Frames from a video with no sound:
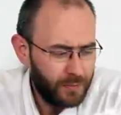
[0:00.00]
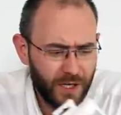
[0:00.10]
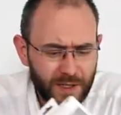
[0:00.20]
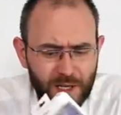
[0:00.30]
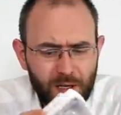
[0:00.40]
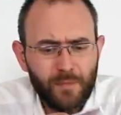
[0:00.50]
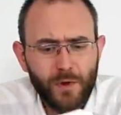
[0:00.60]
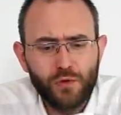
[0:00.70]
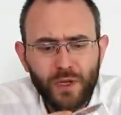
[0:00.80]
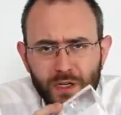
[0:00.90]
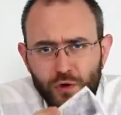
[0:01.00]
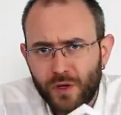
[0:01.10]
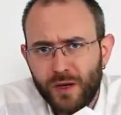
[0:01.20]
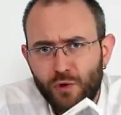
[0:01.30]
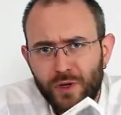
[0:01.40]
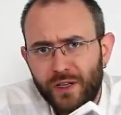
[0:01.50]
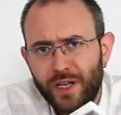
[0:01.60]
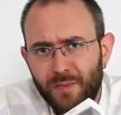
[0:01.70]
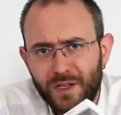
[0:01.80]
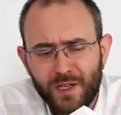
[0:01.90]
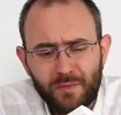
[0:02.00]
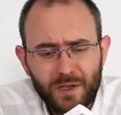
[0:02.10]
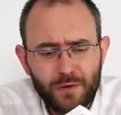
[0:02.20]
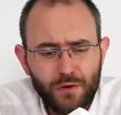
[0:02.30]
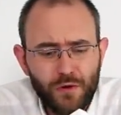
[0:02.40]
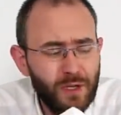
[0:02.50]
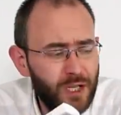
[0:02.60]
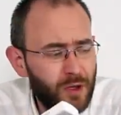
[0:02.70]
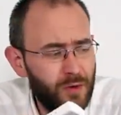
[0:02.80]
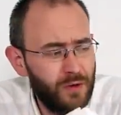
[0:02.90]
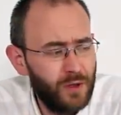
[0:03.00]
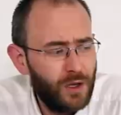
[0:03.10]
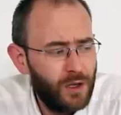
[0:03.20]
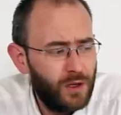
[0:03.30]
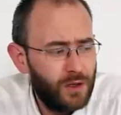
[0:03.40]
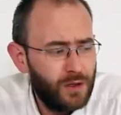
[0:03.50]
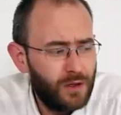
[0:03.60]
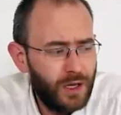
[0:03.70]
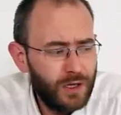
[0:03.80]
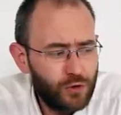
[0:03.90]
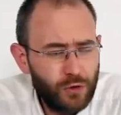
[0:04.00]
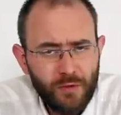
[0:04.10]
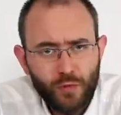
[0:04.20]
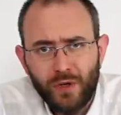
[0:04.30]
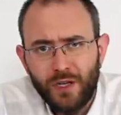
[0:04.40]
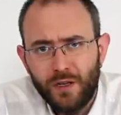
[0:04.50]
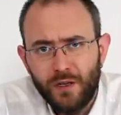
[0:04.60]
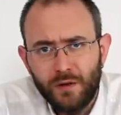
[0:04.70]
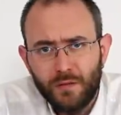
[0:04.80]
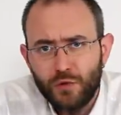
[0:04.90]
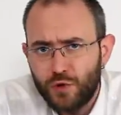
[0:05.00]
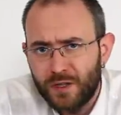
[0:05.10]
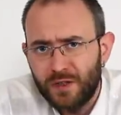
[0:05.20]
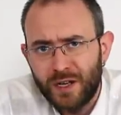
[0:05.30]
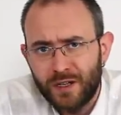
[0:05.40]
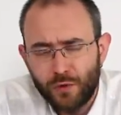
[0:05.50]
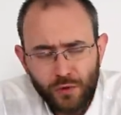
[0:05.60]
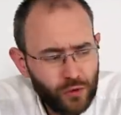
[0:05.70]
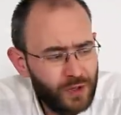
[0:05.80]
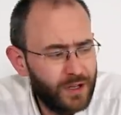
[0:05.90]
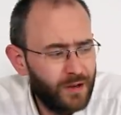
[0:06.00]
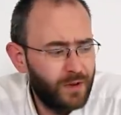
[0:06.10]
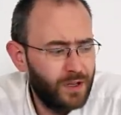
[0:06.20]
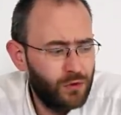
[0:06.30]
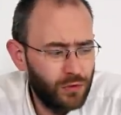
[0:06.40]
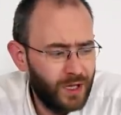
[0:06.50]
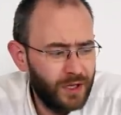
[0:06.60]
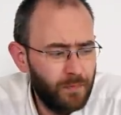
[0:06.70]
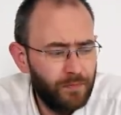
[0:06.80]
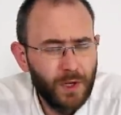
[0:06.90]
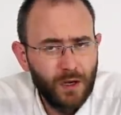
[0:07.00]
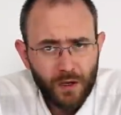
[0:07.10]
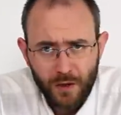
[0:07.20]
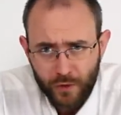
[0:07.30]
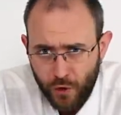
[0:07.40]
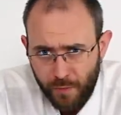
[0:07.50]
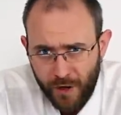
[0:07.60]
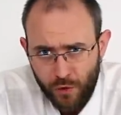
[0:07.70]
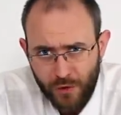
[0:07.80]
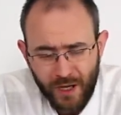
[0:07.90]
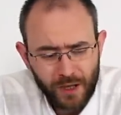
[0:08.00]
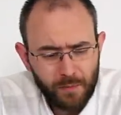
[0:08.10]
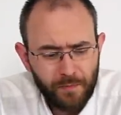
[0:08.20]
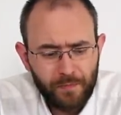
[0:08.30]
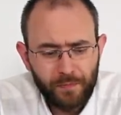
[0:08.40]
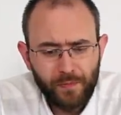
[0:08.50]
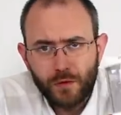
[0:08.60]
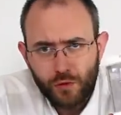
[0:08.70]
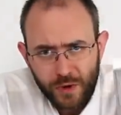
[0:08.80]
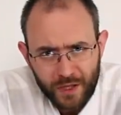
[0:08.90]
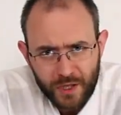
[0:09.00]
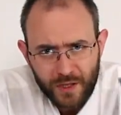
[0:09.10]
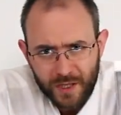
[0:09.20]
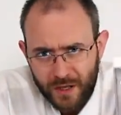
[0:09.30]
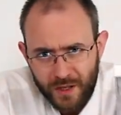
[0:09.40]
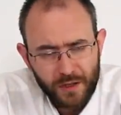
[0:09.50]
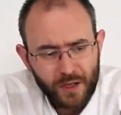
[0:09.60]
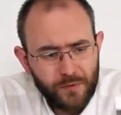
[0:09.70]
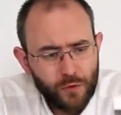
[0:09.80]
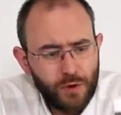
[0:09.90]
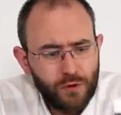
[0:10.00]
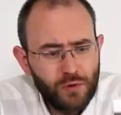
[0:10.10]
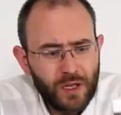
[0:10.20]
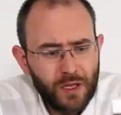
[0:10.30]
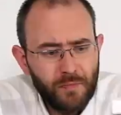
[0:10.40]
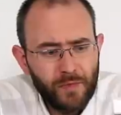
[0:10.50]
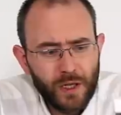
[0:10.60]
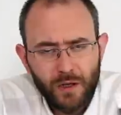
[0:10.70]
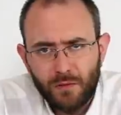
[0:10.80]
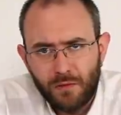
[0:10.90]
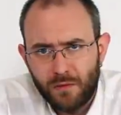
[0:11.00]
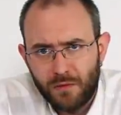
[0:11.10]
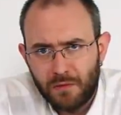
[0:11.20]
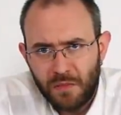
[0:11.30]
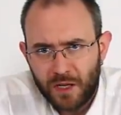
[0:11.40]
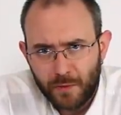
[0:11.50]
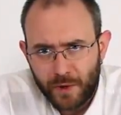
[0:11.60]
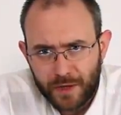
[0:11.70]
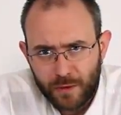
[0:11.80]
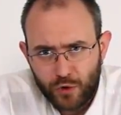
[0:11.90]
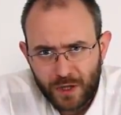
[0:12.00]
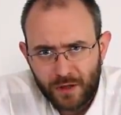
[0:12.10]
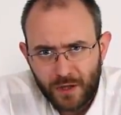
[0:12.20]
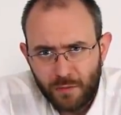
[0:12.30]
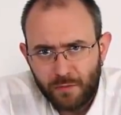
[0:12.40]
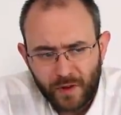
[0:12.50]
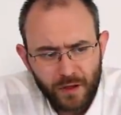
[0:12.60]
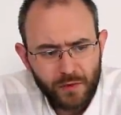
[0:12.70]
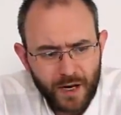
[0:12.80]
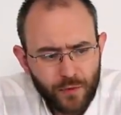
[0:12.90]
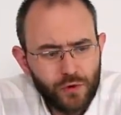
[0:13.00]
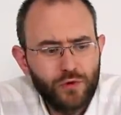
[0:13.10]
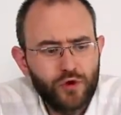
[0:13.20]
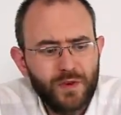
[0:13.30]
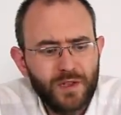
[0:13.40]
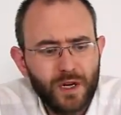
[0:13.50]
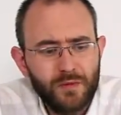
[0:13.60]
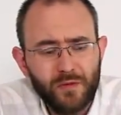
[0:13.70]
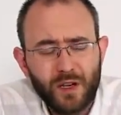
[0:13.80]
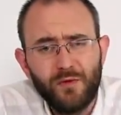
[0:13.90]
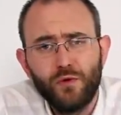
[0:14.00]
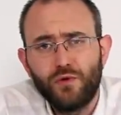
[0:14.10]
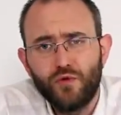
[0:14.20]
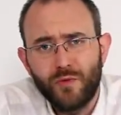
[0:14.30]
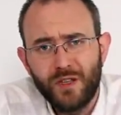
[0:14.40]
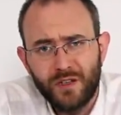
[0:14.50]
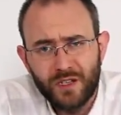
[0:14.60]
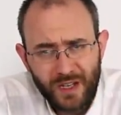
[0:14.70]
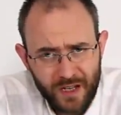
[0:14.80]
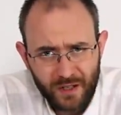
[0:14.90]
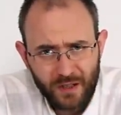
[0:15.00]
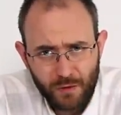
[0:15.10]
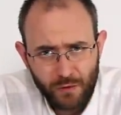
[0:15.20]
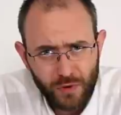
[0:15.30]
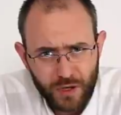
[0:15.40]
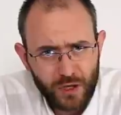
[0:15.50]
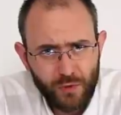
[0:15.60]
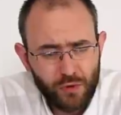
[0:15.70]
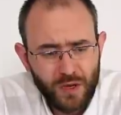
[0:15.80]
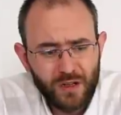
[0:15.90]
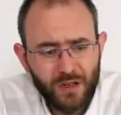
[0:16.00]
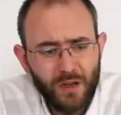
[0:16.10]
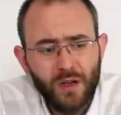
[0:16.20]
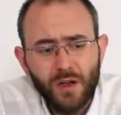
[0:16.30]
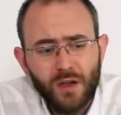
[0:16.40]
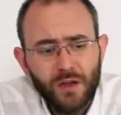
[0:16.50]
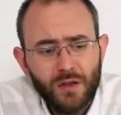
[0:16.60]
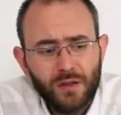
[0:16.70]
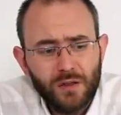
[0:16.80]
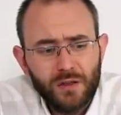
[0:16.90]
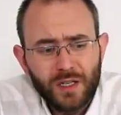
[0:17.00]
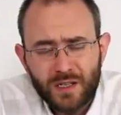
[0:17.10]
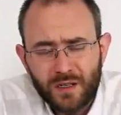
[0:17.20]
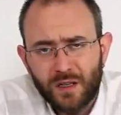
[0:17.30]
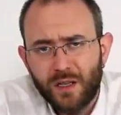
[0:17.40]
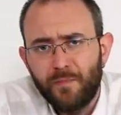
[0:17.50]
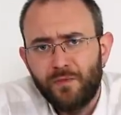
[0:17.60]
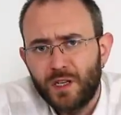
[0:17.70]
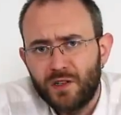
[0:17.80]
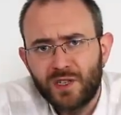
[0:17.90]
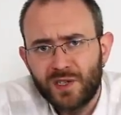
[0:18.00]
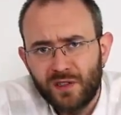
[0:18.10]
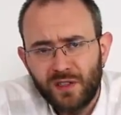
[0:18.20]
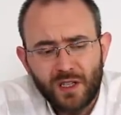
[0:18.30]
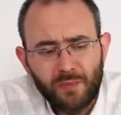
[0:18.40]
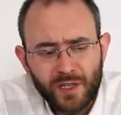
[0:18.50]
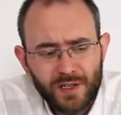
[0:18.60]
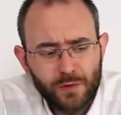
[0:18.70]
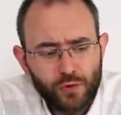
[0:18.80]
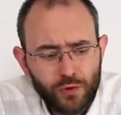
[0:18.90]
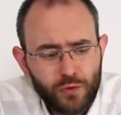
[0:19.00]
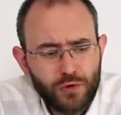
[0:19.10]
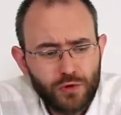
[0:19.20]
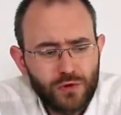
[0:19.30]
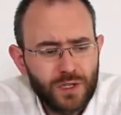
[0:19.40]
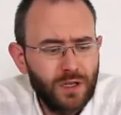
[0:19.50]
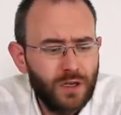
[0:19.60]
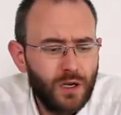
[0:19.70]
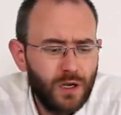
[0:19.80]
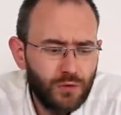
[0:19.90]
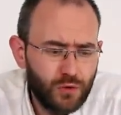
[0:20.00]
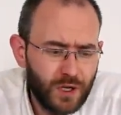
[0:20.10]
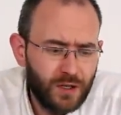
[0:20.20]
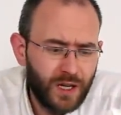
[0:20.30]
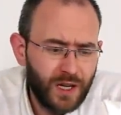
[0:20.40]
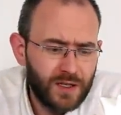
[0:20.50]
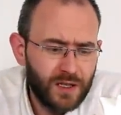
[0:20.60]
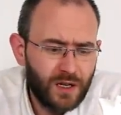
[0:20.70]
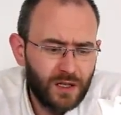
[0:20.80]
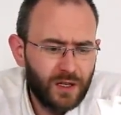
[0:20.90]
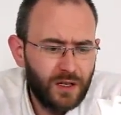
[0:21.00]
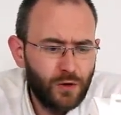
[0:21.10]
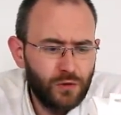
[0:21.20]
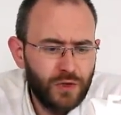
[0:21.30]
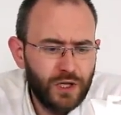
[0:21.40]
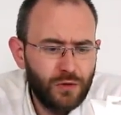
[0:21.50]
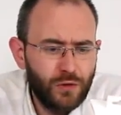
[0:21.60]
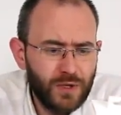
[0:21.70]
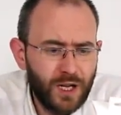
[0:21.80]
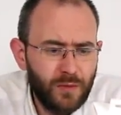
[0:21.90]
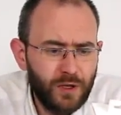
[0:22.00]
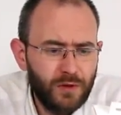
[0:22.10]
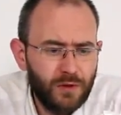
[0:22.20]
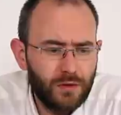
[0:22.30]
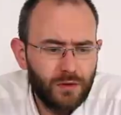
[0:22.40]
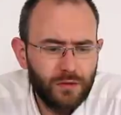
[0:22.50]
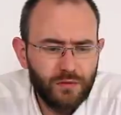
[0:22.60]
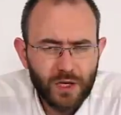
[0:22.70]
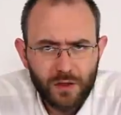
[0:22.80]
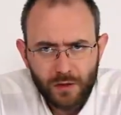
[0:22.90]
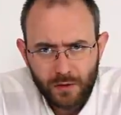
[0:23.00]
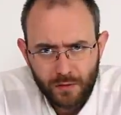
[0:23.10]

Biraz da kulak içi olan modelinden bahsetmek istiyorum. Dediğim gibi e, H Tribune modelini müzik dinlerken, oyun oynarken falan kullandım. Çok memnun kaldım. Kulak içini sadece telefonumla kullandım. Hani e, bir iki parça müzik dinledim ve telefon görüşmesi yaptım. Telefon görüşmeleri için gerçekten kullanışlı bir kulaklık. E, kesinlikle cızırtı ya da parazit duymuyorsunuz ki üzerinde yazdığı kadarıyla onun için özel bir e, şey